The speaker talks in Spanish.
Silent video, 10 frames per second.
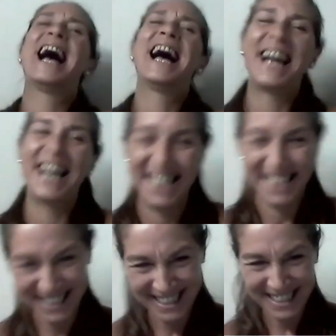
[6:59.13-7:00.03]
es que
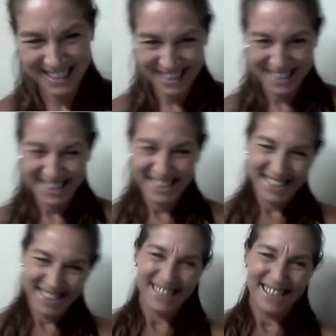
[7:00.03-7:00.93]
llega, cómo es que
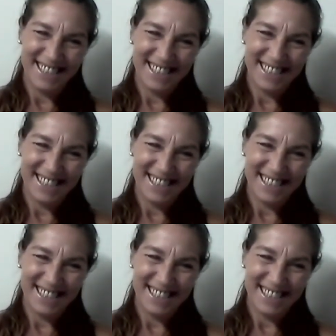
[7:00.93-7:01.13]
le